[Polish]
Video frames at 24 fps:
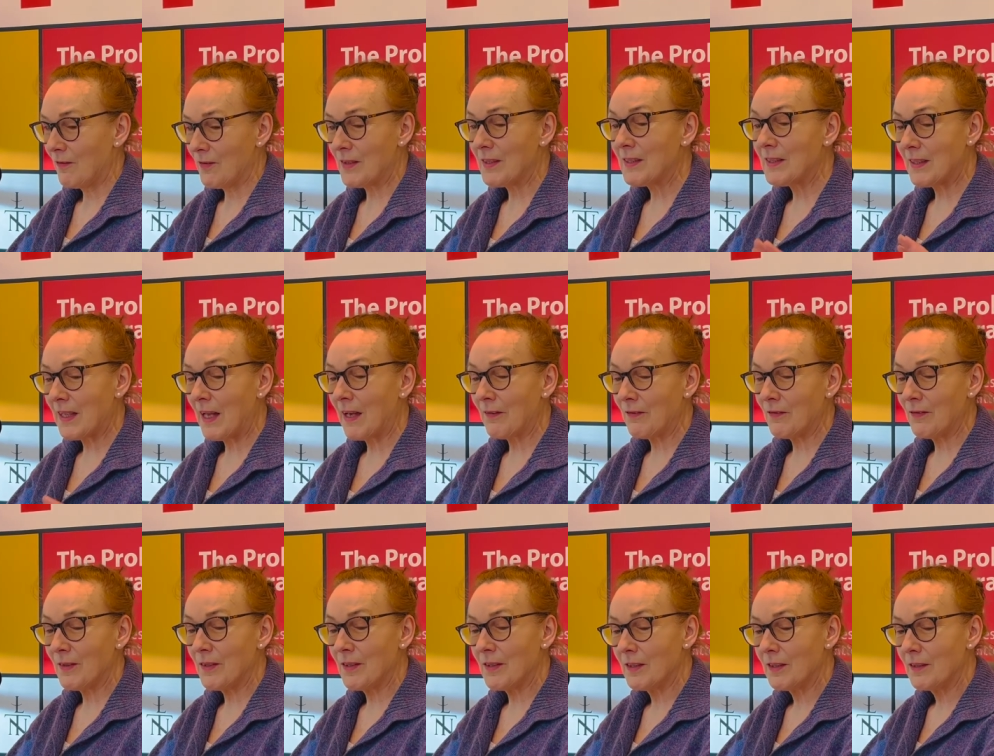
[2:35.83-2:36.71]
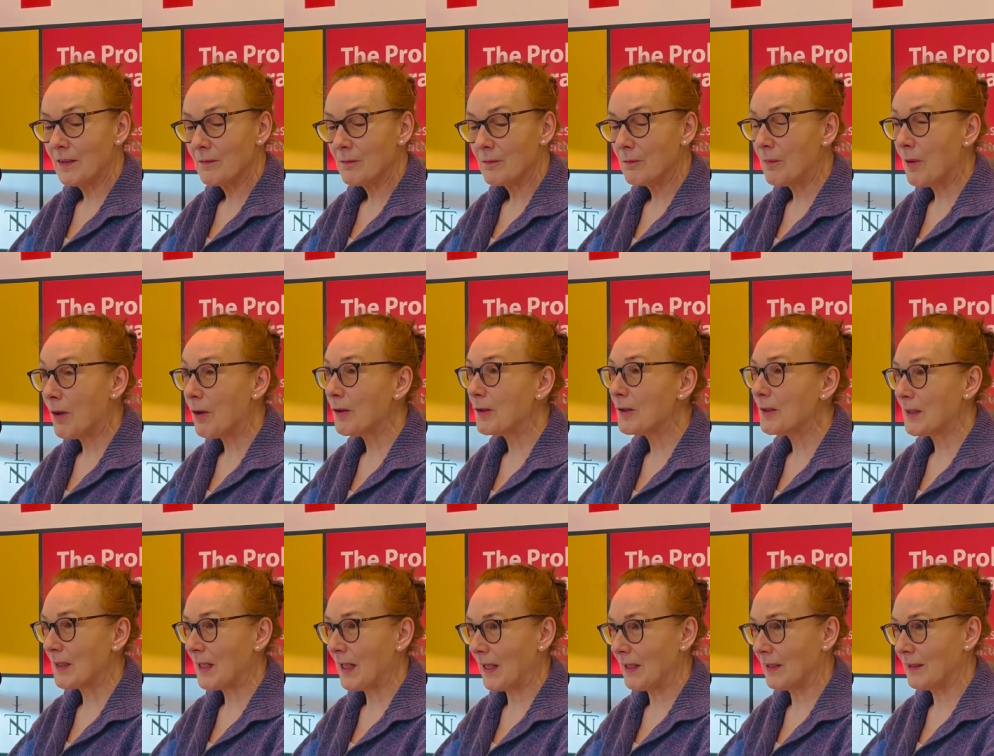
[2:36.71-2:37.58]
Wystawy
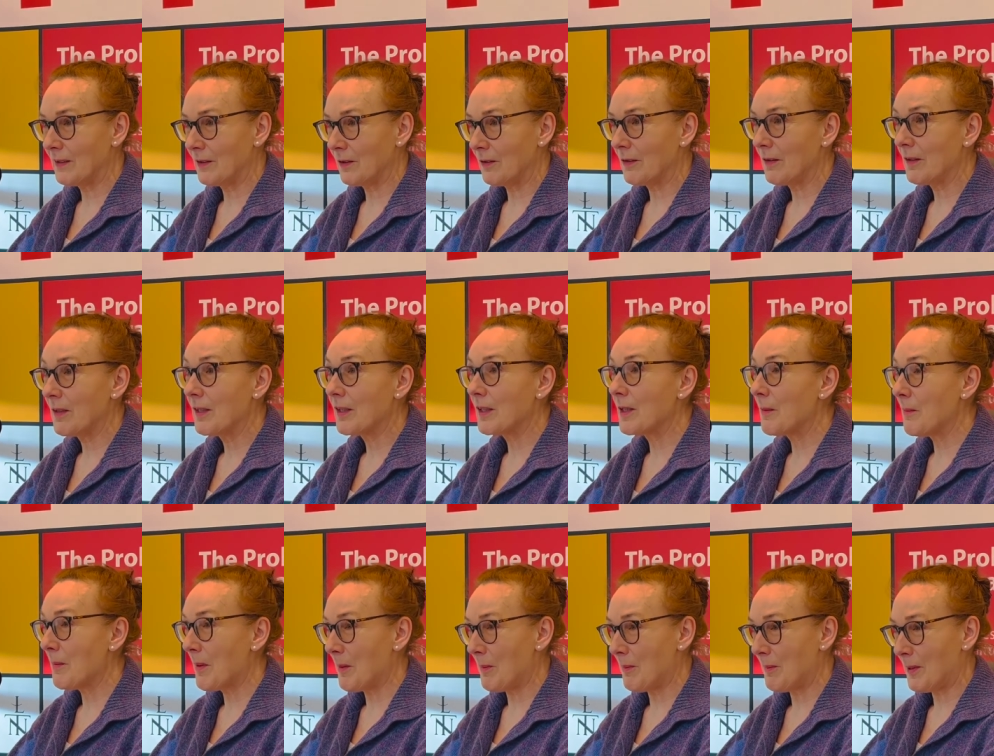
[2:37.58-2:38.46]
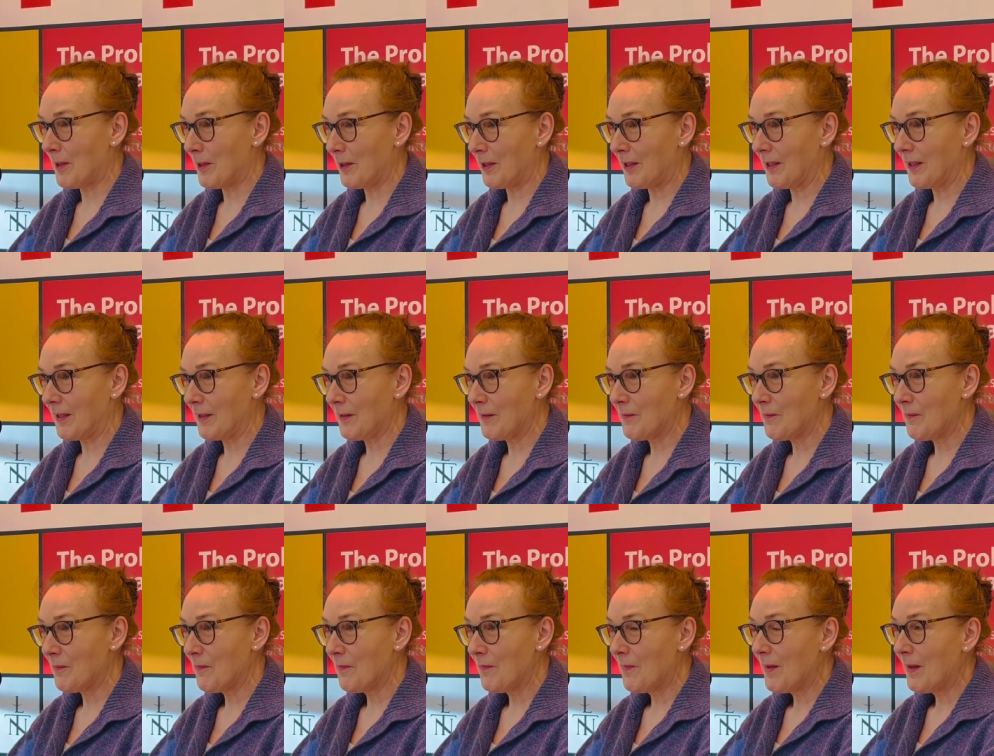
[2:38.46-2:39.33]
Boys Cantor Remembering.
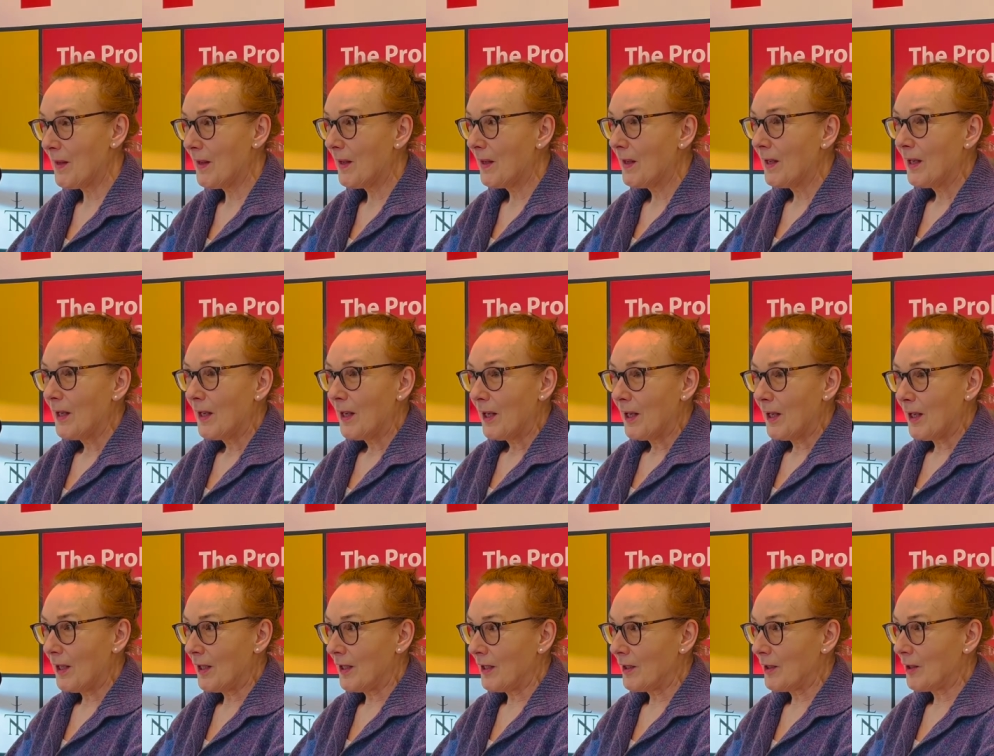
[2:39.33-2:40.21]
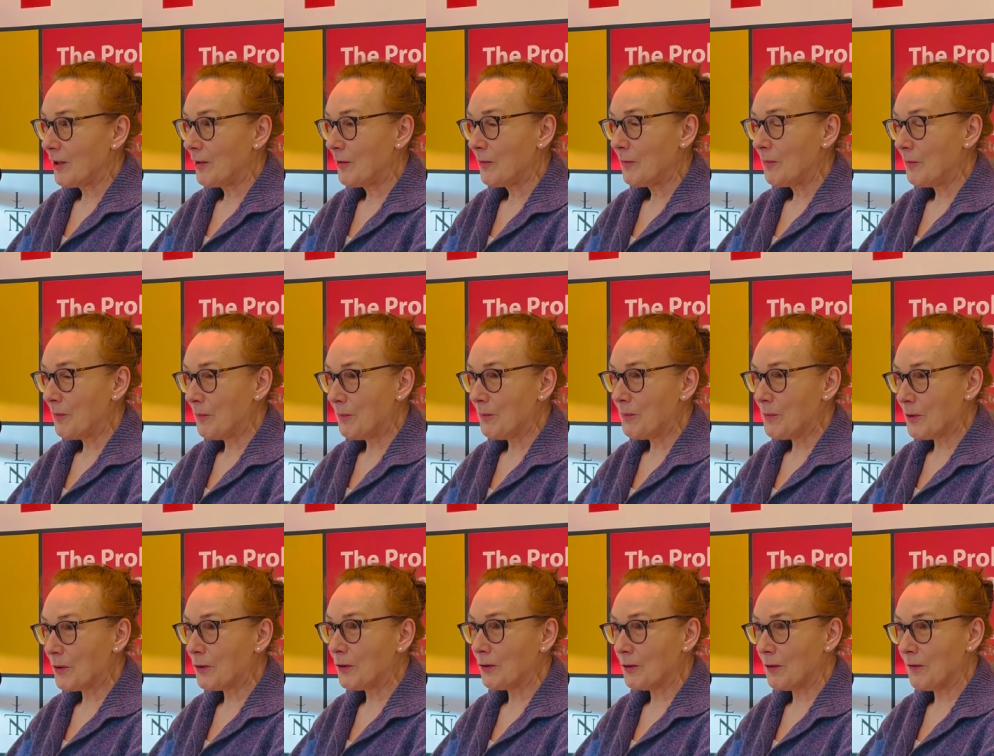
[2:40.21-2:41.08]
Mhm. A,
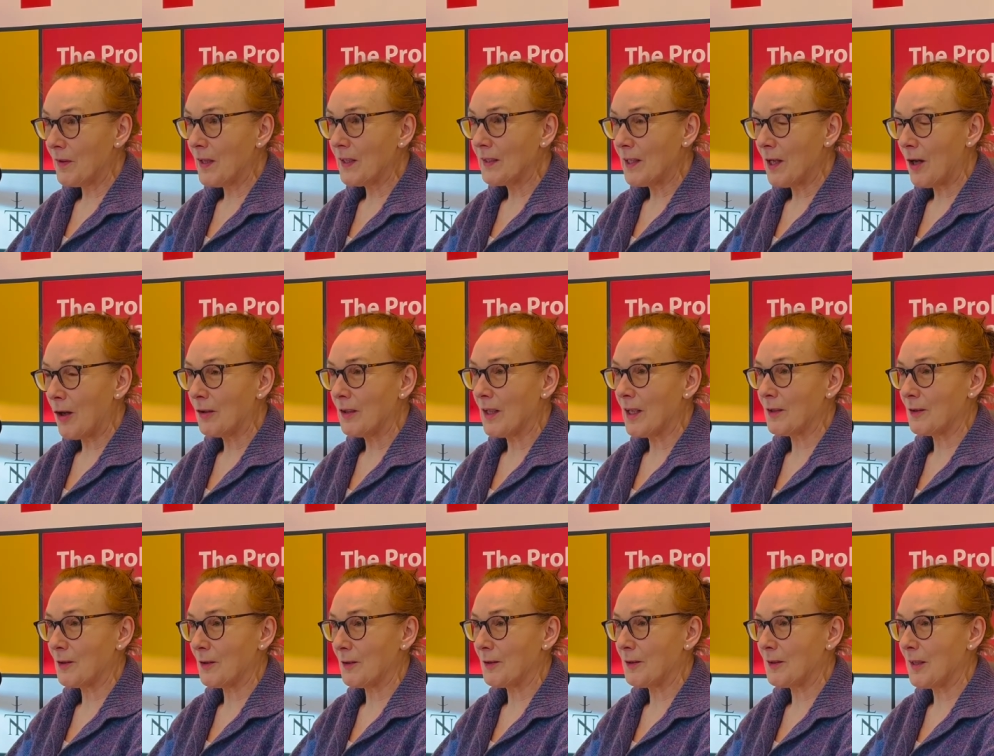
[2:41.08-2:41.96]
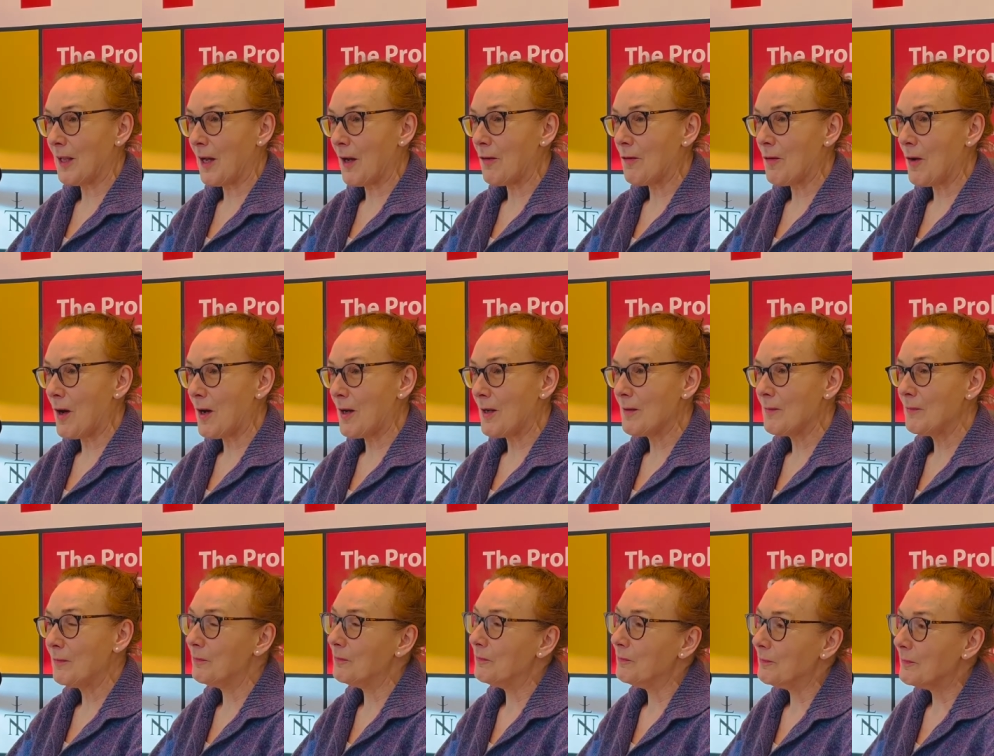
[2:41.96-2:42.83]
przygotowana ona
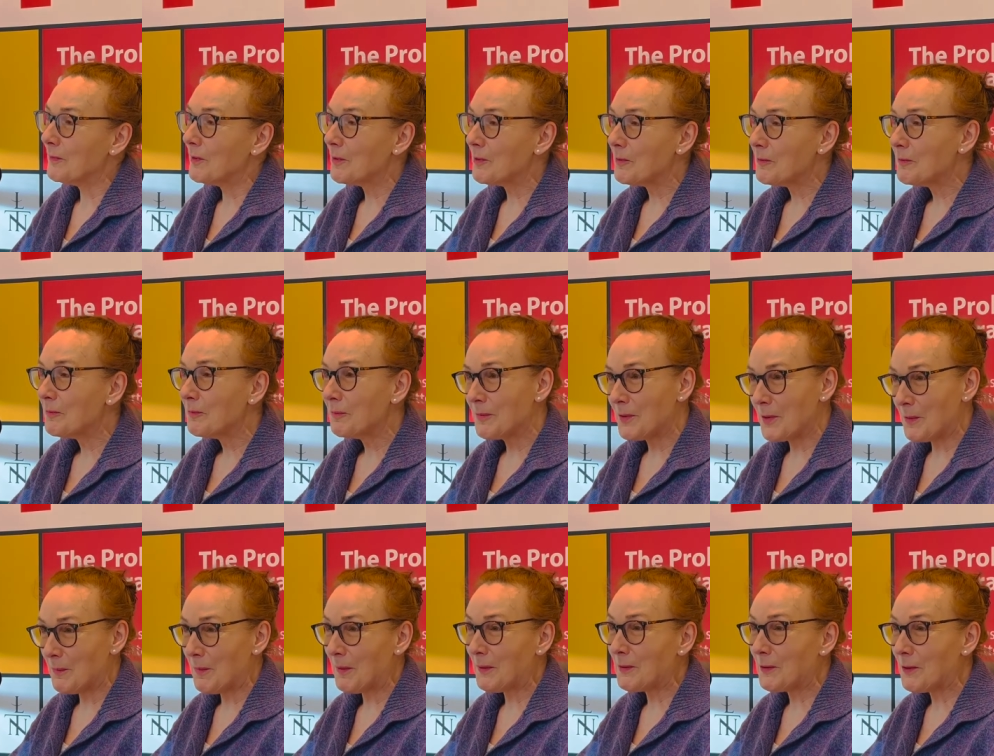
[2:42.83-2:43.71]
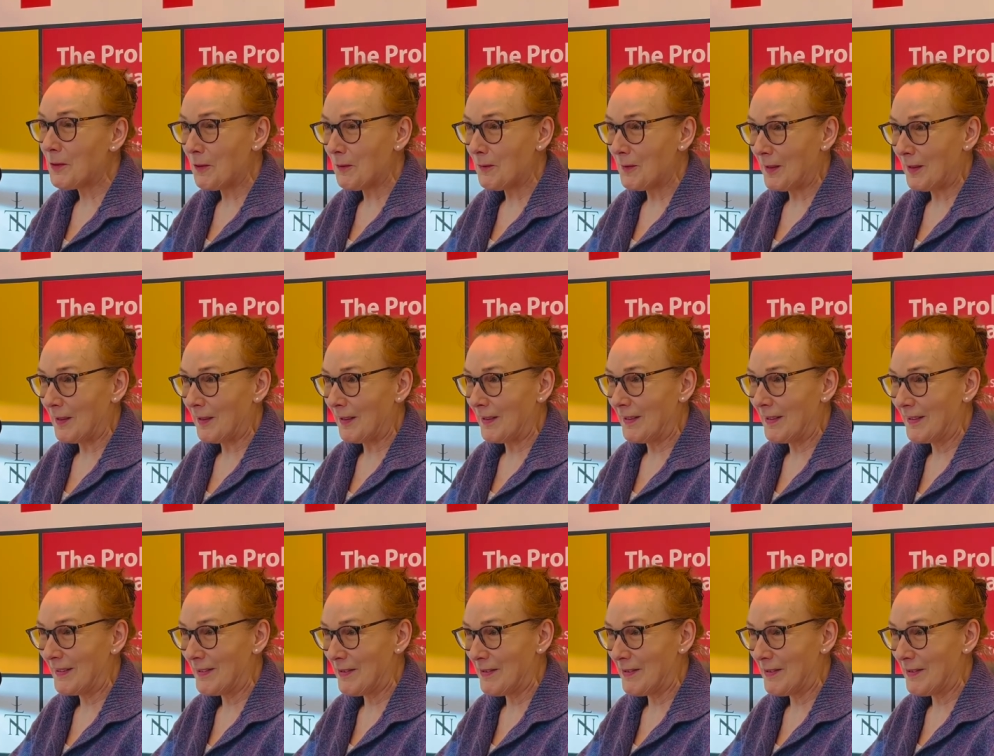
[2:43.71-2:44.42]
została, no przypadkowa,